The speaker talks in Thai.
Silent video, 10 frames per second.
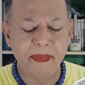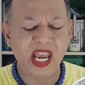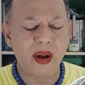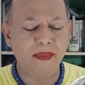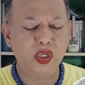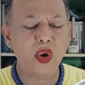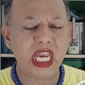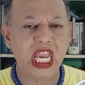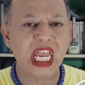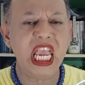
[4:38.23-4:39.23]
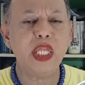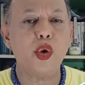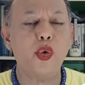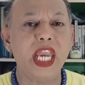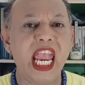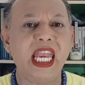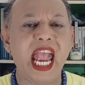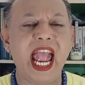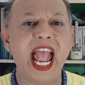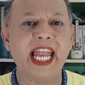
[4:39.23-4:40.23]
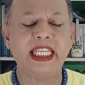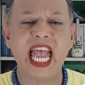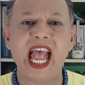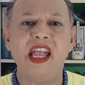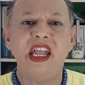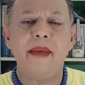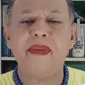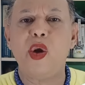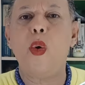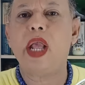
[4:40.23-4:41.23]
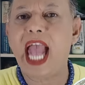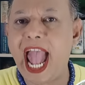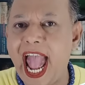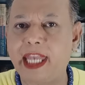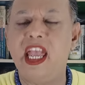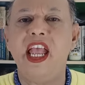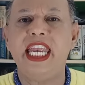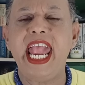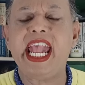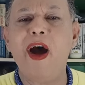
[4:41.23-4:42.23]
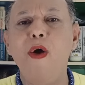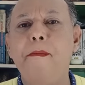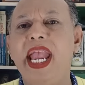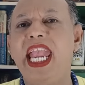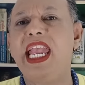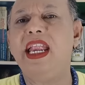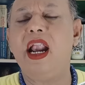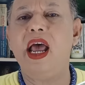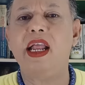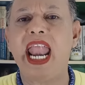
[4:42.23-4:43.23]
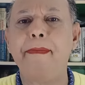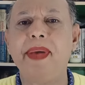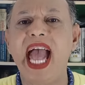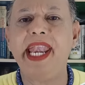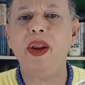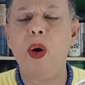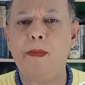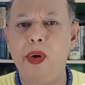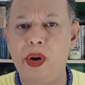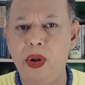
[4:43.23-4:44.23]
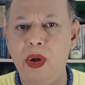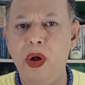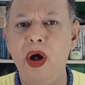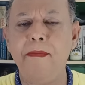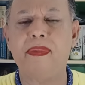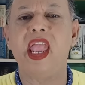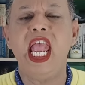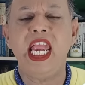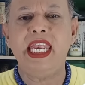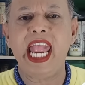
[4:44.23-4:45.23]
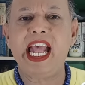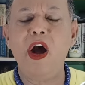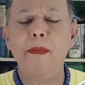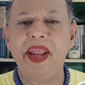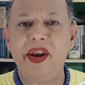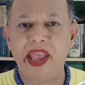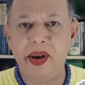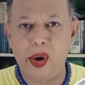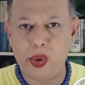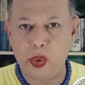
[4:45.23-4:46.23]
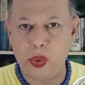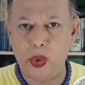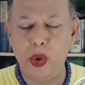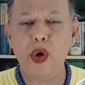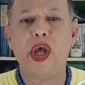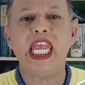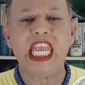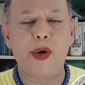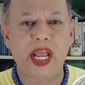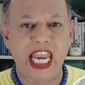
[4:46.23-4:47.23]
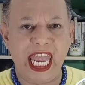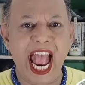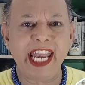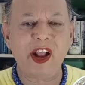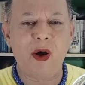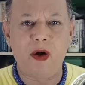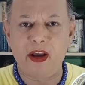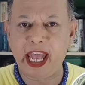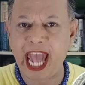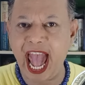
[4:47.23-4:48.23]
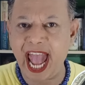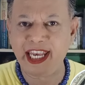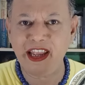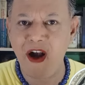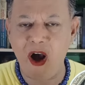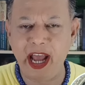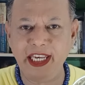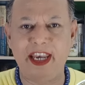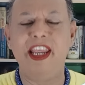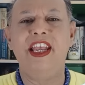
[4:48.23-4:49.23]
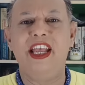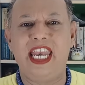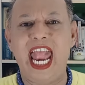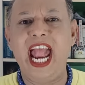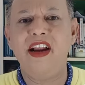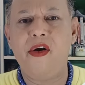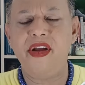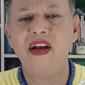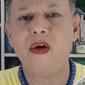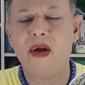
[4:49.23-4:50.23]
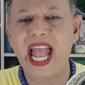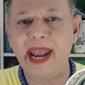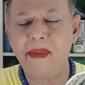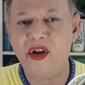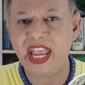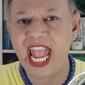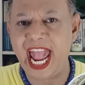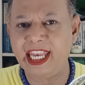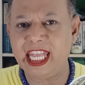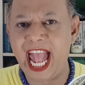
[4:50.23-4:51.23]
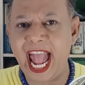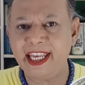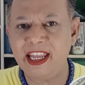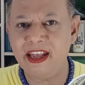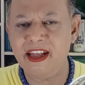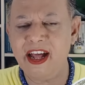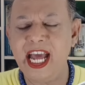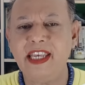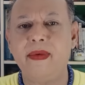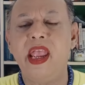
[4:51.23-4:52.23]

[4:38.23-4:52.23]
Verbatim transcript: เป็นความโชคดีที่ตัวคุณเองเนี่ยอาจจะมีโอกาส ได้เข้าไปรับการอบรม ได้เข้าไปเรียนรู้เกี่ยวกับในด้านของการเงินนะเรื่องของการบริหารการเงิน